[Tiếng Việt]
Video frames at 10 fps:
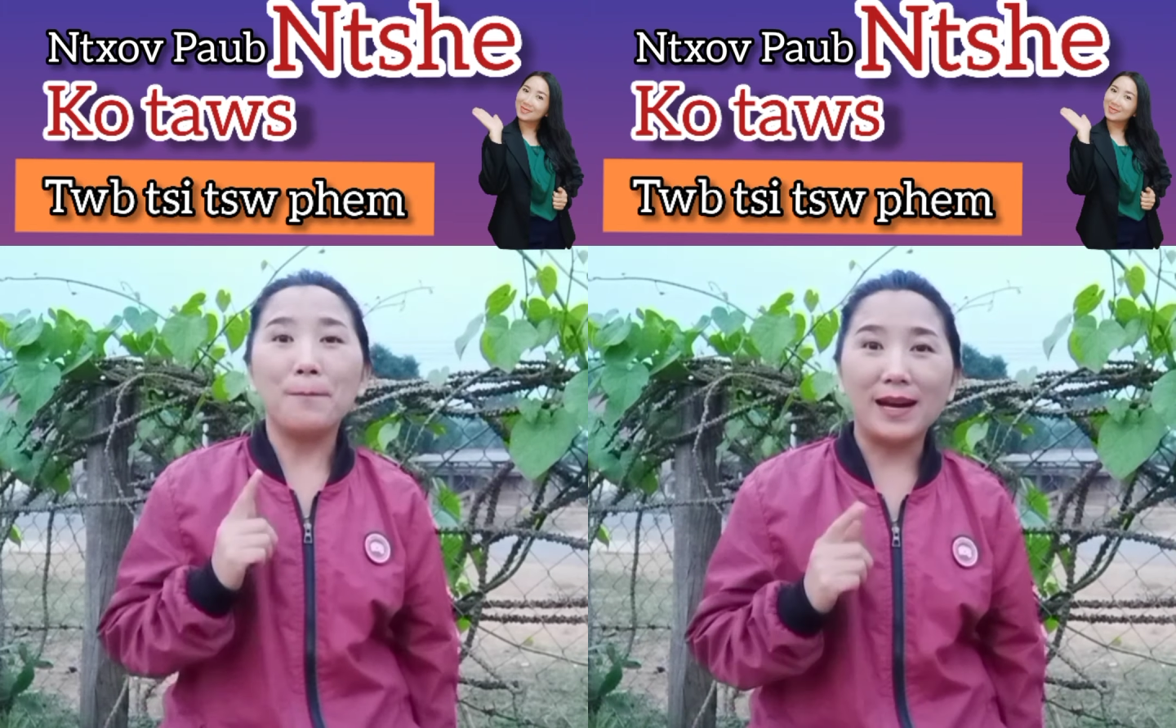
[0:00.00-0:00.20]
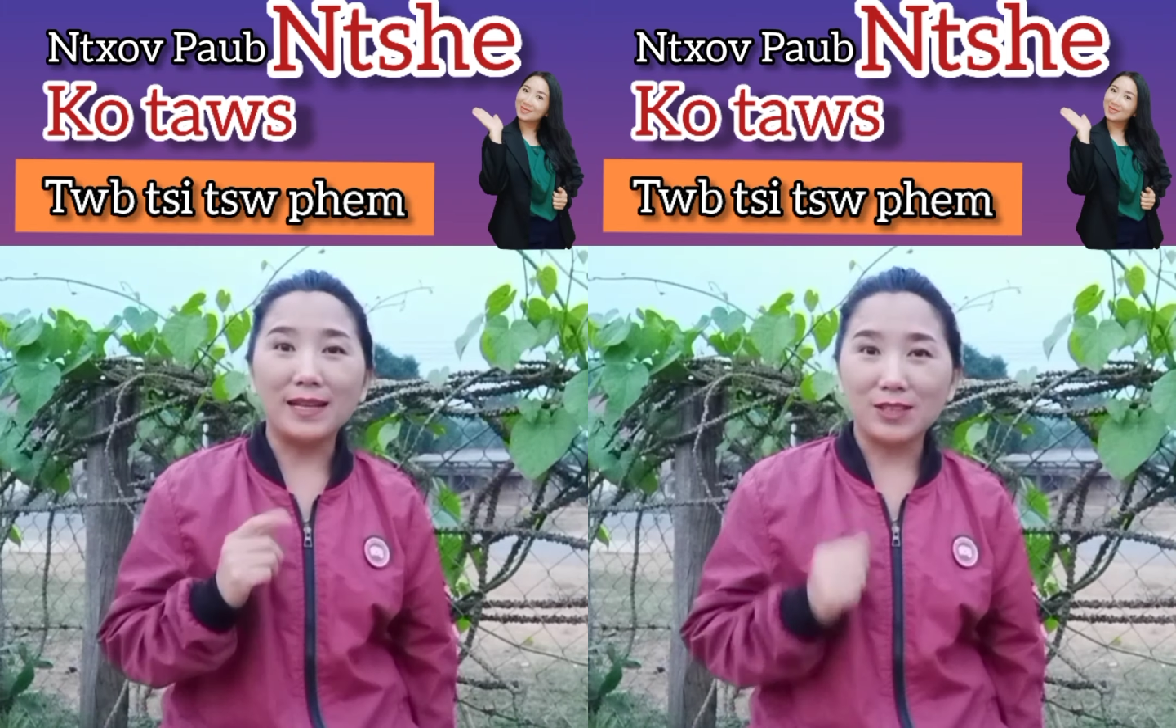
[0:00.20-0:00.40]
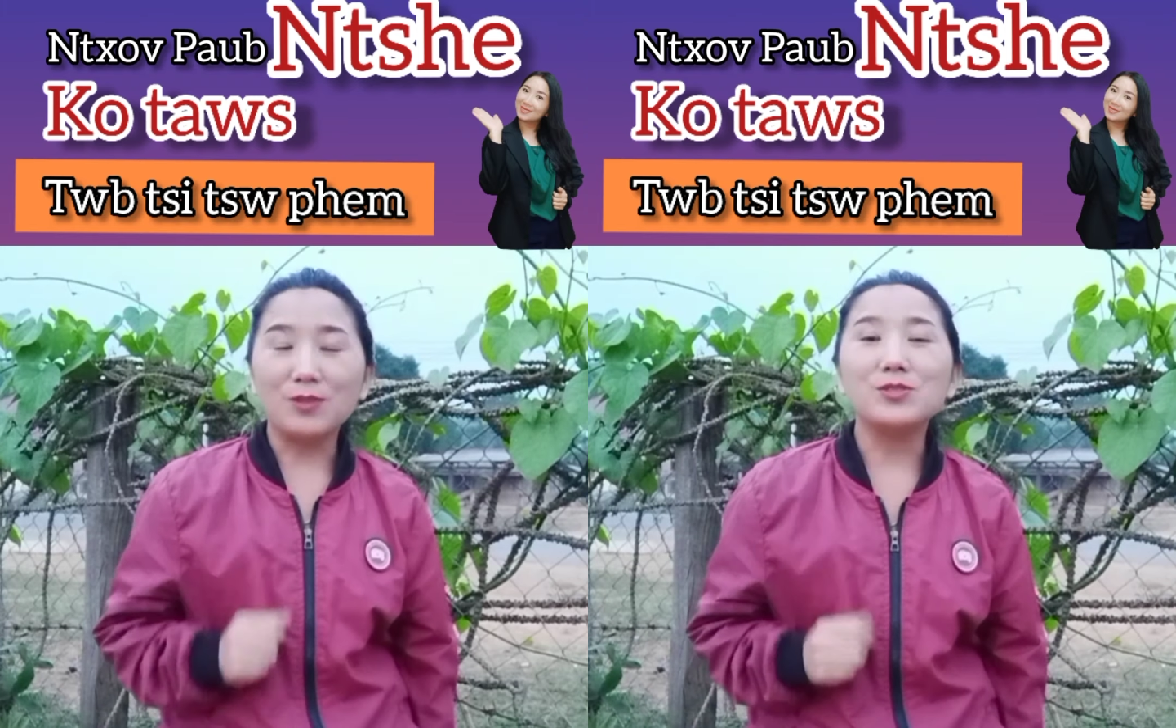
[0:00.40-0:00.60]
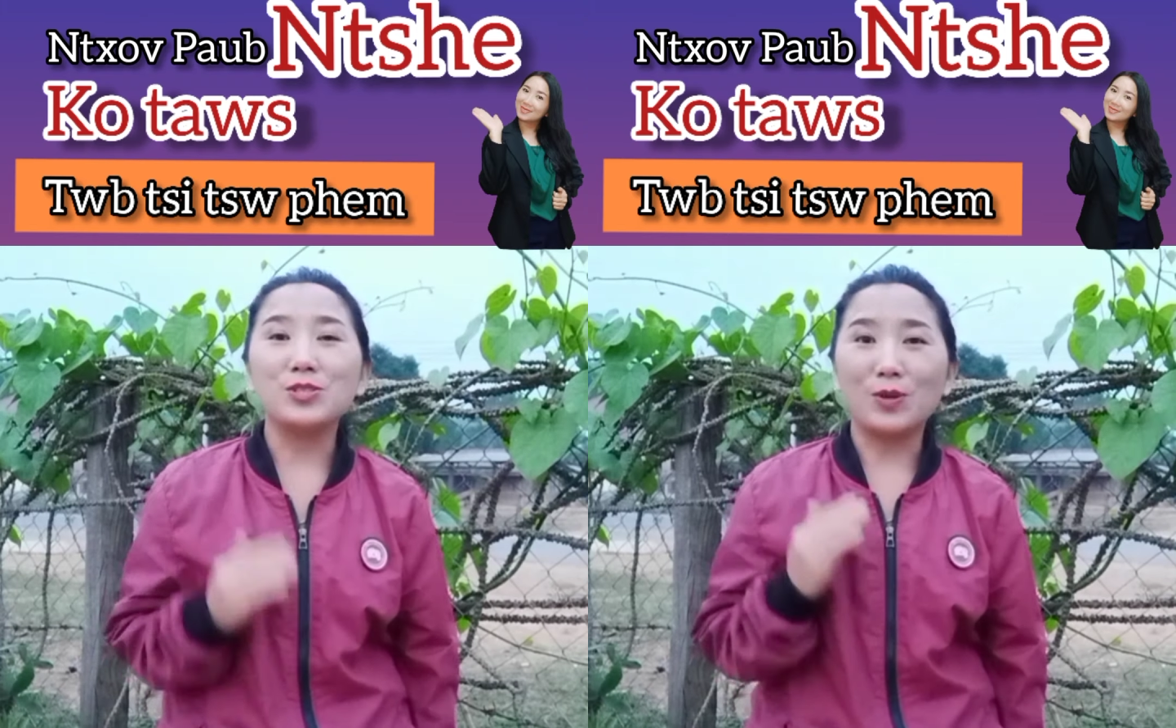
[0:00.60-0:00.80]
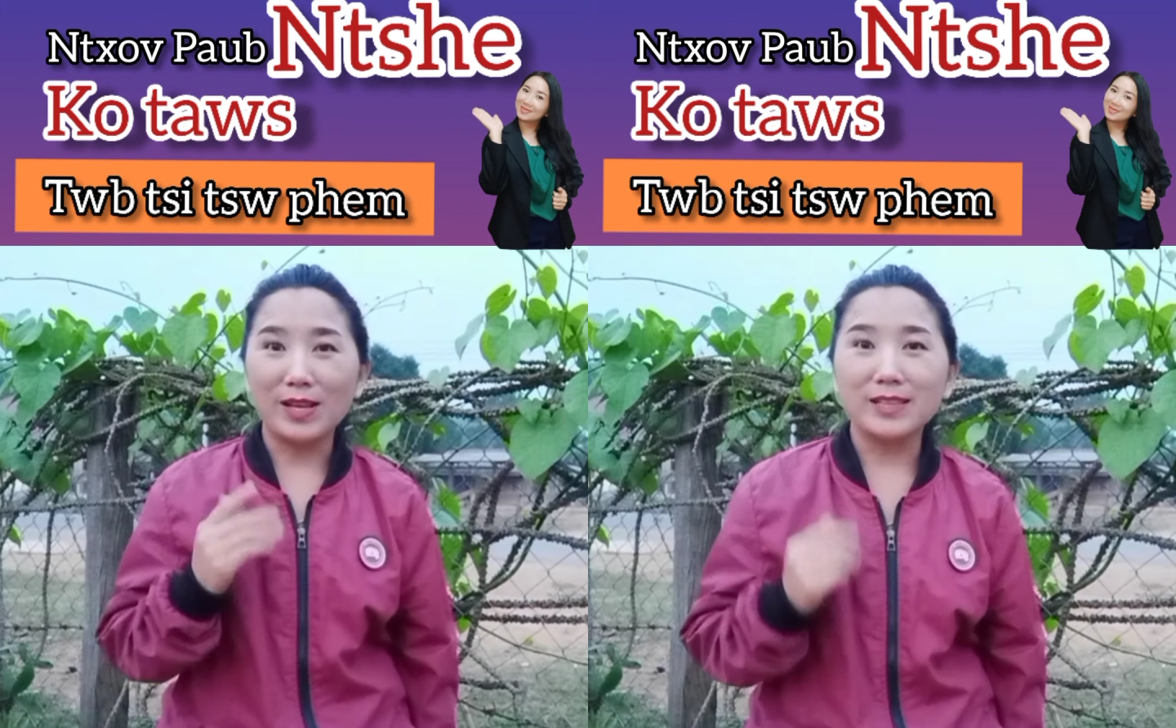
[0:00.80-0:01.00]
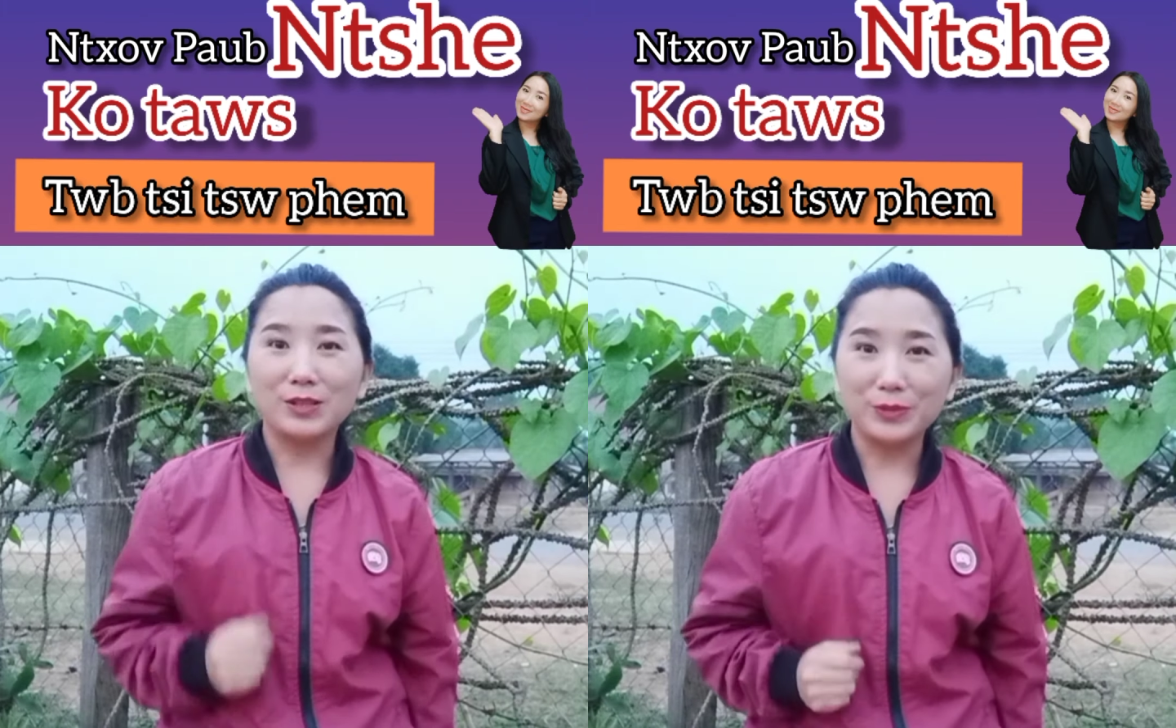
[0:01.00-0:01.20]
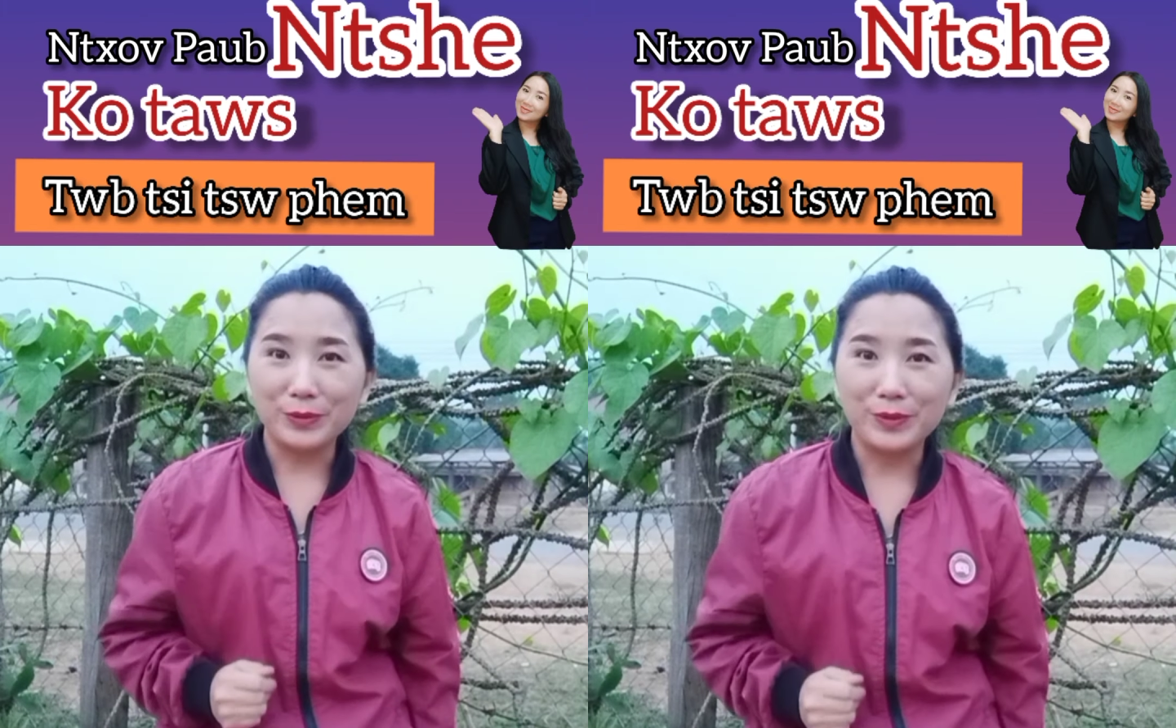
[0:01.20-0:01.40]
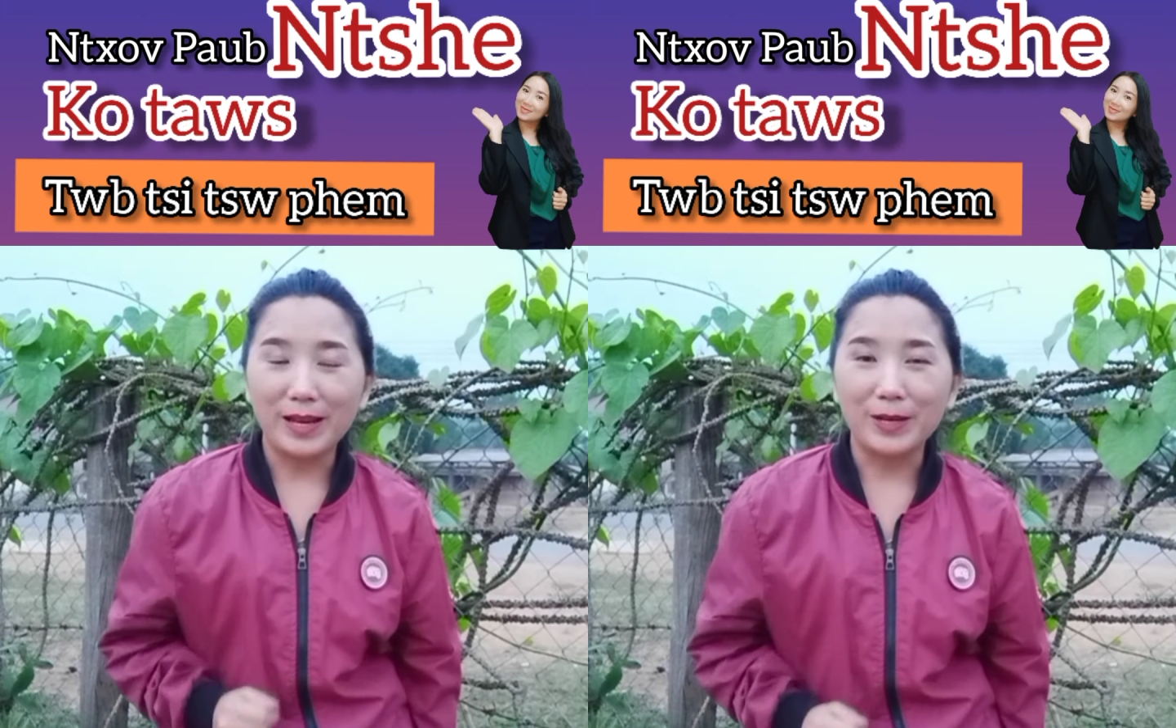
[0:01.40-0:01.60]
bá tàu chống lên tàu
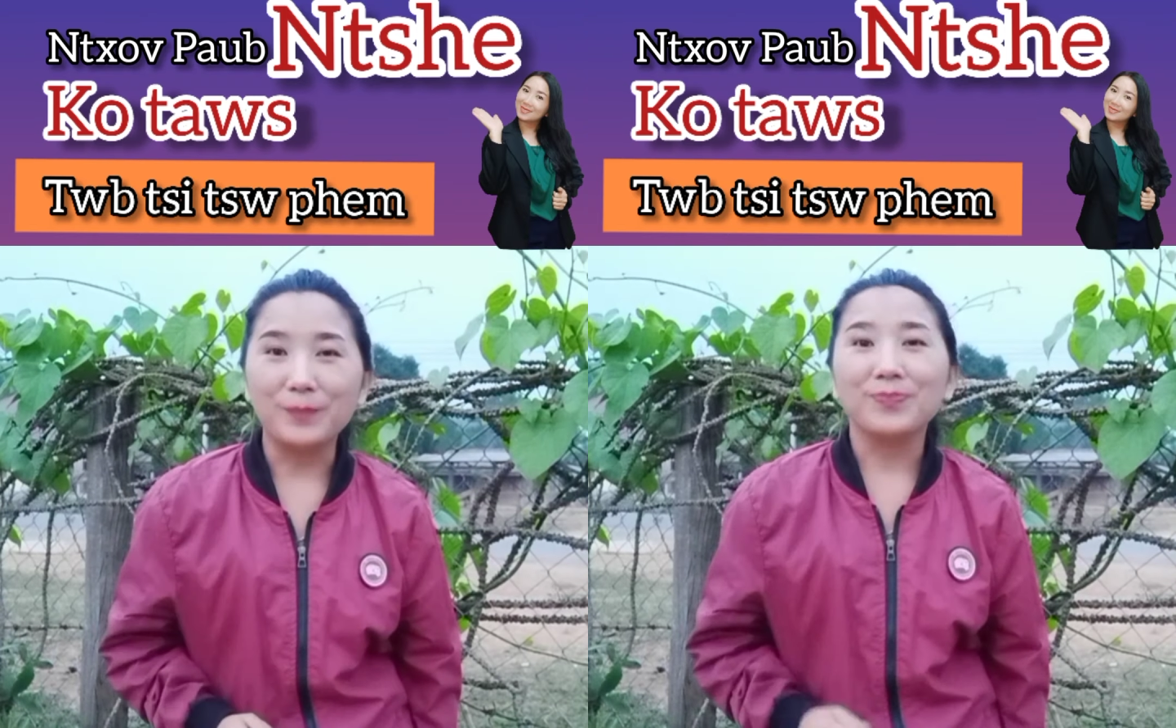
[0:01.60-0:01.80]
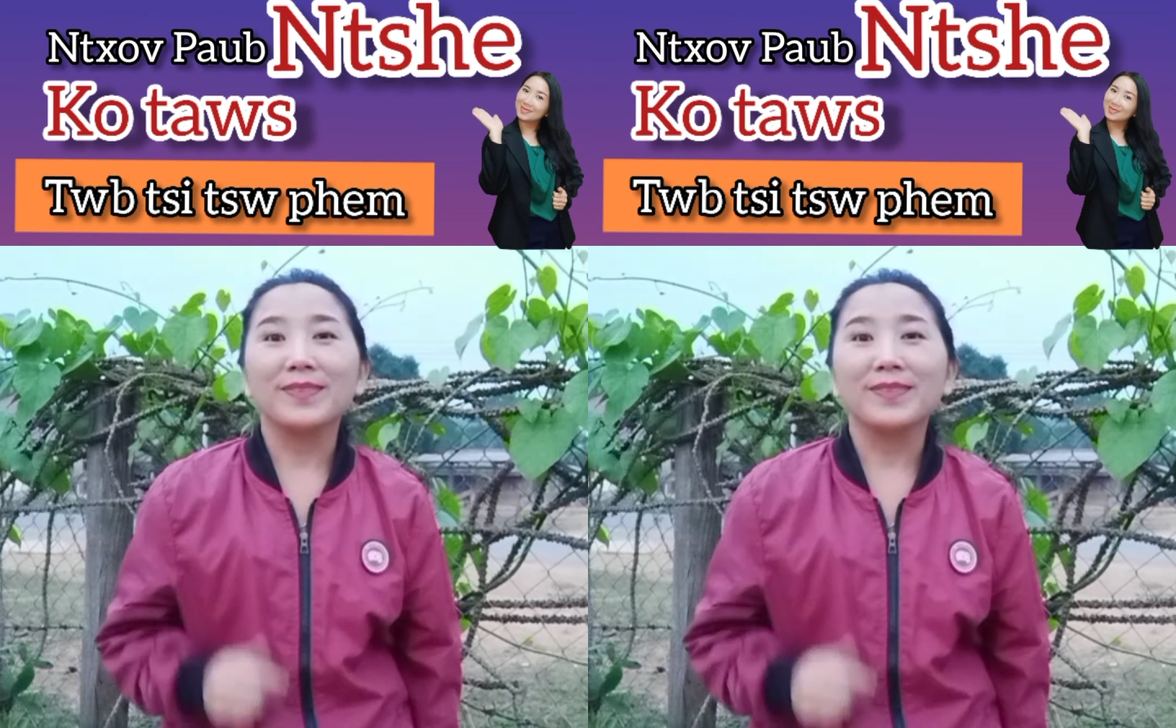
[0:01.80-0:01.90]
tù là